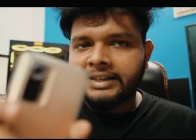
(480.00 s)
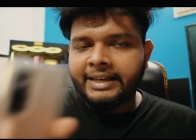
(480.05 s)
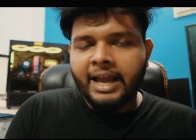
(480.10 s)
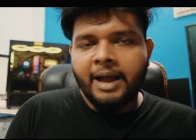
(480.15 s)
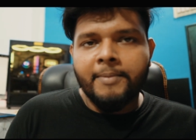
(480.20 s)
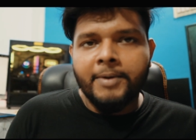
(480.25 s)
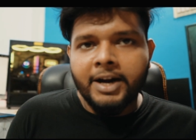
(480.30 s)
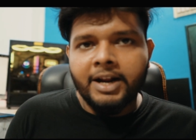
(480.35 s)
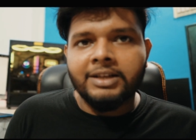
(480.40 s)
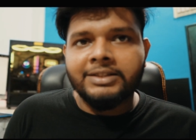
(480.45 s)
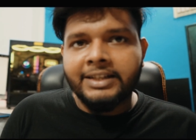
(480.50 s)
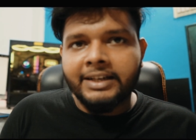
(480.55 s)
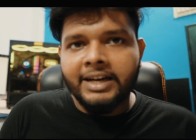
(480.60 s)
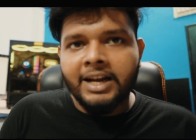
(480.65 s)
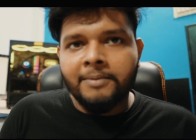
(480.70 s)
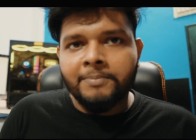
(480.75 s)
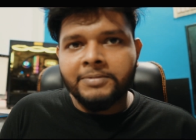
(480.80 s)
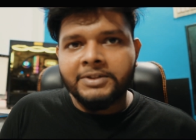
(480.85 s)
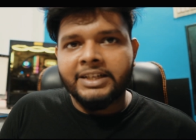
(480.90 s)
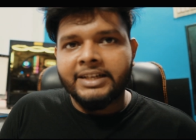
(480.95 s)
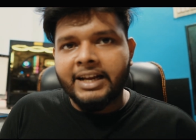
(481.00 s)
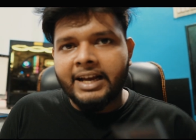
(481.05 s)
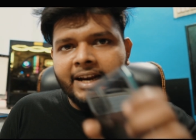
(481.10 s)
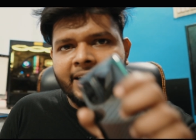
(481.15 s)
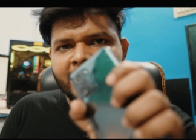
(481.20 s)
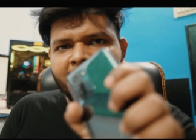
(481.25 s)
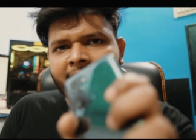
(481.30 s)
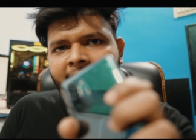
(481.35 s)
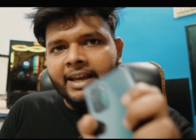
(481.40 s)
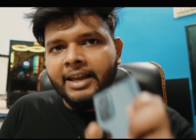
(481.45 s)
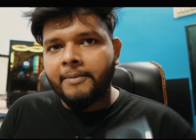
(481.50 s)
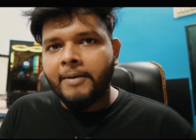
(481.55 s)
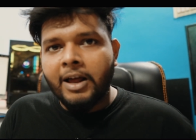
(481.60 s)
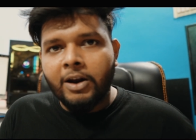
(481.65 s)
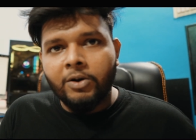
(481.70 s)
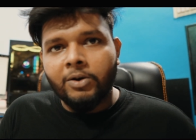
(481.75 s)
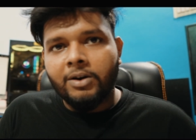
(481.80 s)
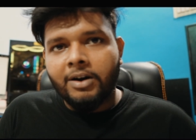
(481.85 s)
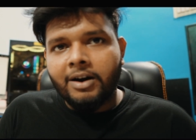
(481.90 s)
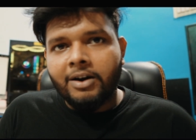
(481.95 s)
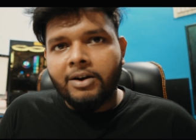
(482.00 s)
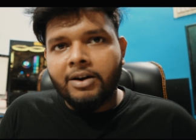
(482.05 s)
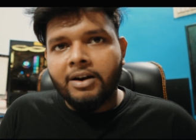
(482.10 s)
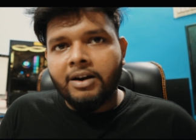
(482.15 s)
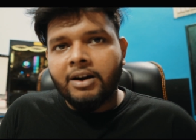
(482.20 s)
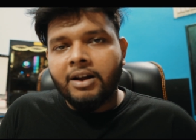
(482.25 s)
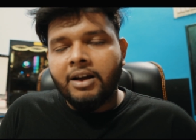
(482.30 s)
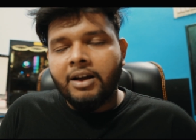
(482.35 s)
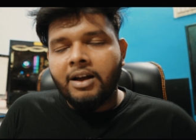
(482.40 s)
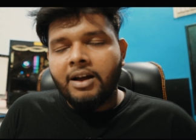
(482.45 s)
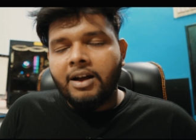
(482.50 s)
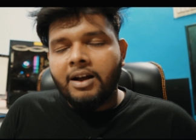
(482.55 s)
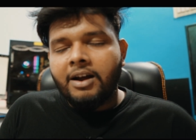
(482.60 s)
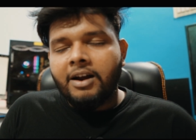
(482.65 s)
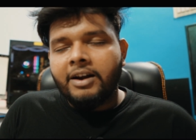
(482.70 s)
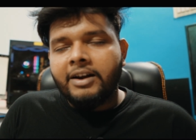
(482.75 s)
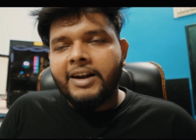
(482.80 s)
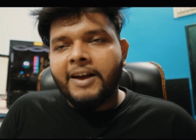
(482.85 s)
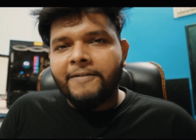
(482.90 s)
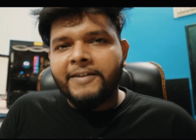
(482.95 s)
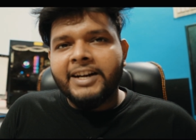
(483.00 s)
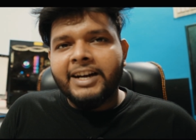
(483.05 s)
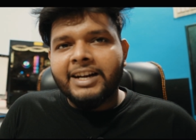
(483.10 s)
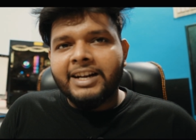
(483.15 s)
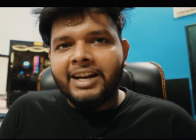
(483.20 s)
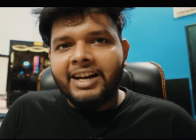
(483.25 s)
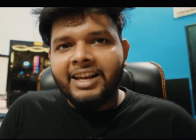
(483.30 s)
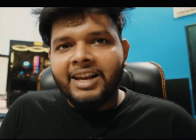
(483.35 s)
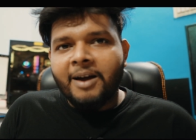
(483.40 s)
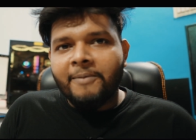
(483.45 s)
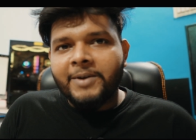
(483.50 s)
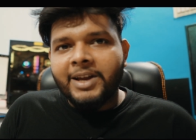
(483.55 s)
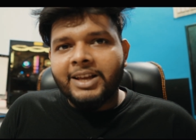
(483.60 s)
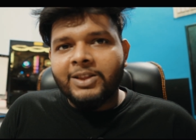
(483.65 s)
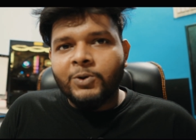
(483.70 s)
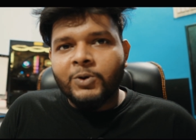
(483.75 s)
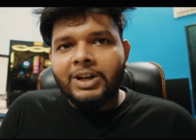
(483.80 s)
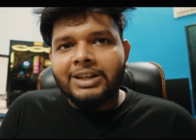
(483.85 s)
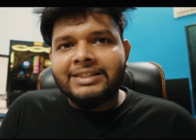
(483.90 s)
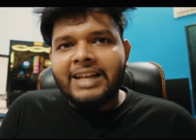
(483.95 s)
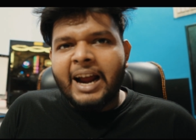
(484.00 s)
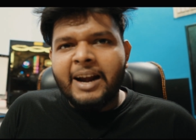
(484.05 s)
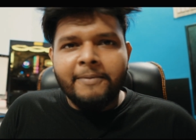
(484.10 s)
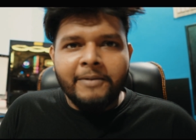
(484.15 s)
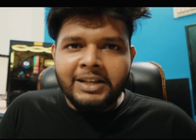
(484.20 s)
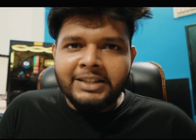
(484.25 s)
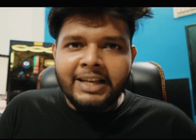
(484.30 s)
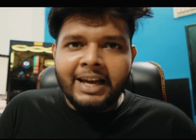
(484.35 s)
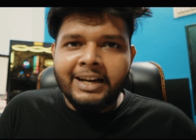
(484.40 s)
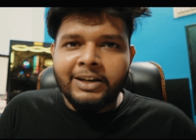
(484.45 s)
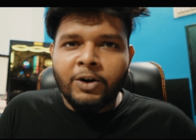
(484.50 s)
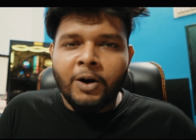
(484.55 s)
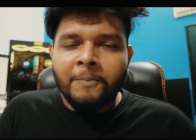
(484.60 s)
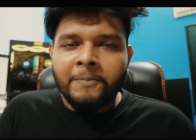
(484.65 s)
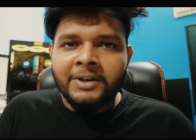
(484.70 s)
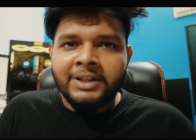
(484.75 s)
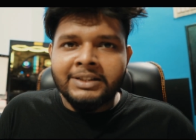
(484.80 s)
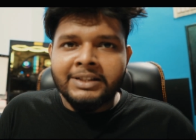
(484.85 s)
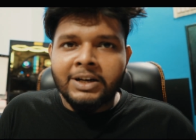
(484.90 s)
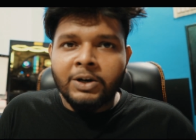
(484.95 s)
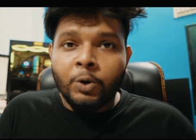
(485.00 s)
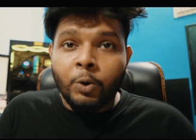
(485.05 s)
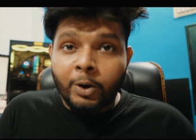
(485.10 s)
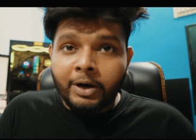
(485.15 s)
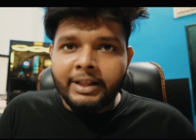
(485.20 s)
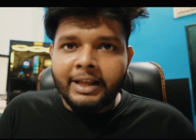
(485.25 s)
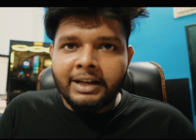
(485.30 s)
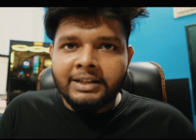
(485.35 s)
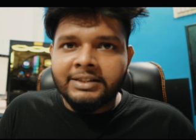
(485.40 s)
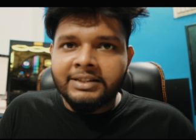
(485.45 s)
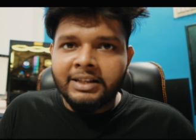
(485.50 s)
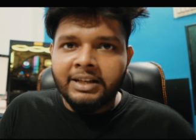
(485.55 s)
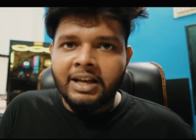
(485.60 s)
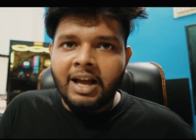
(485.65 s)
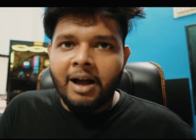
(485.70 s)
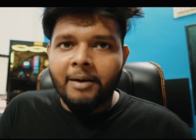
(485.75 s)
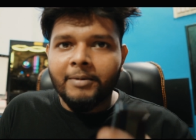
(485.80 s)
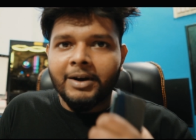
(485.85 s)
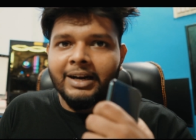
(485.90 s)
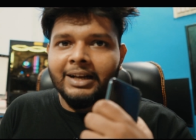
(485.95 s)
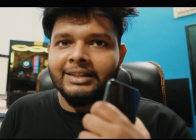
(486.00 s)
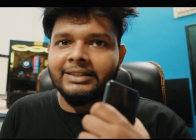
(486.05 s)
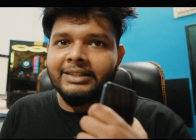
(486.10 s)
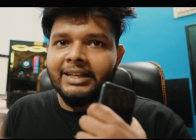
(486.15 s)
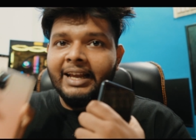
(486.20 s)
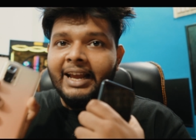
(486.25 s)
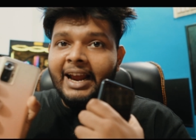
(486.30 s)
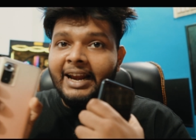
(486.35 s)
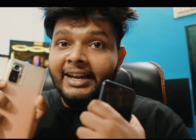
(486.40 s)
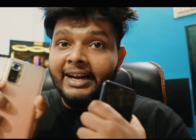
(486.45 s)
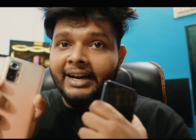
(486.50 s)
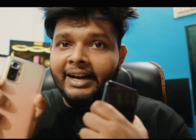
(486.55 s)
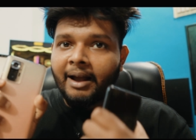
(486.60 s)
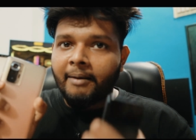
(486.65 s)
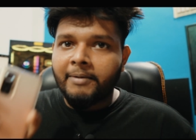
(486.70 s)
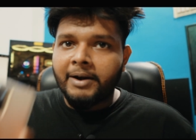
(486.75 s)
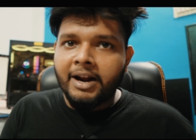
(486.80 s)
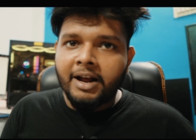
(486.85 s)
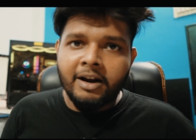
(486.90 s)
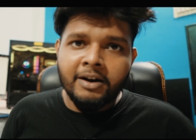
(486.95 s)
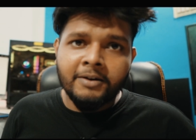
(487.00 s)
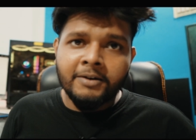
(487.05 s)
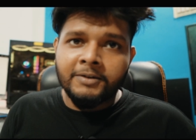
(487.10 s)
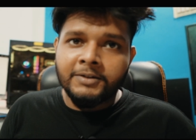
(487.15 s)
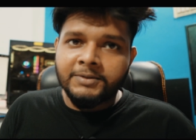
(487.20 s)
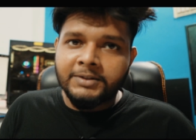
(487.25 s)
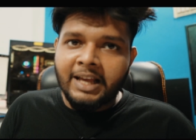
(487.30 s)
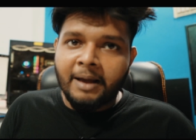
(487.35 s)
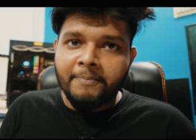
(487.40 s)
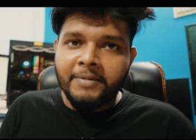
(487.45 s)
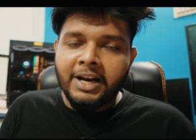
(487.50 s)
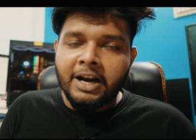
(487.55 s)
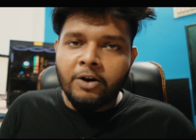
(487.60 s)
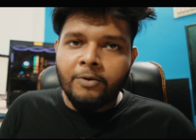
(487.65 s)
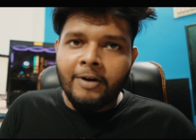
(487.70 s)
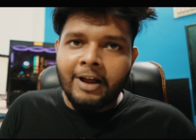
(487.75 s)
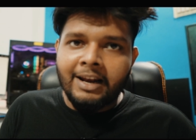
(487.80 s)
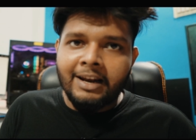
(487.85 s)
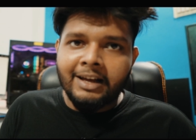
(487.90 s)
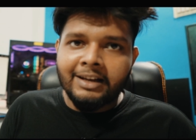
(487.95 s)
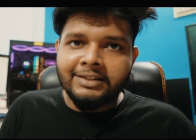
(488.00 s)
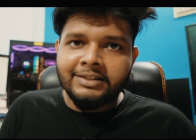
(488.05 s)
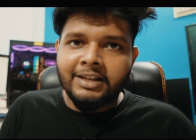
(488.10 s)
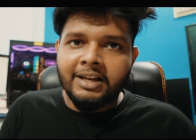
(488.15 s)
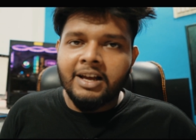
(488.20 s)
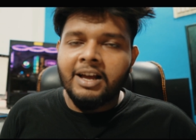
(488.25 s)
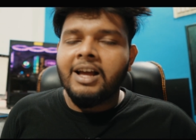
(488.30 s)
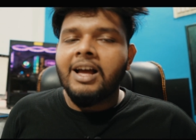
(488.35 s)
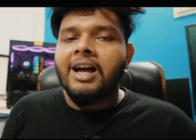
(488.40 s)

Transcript: যে ক্যামেরা সেট সেটা এটার থেকে ভালো কারণ ডেফিনেটলি আমি এই দুটো সাইড বাই সাইড কম্পারিজন করে দেখছি আমার কাছে এইটার ক্যামেরা স্যাম্পেল আরও ভালো লাগছে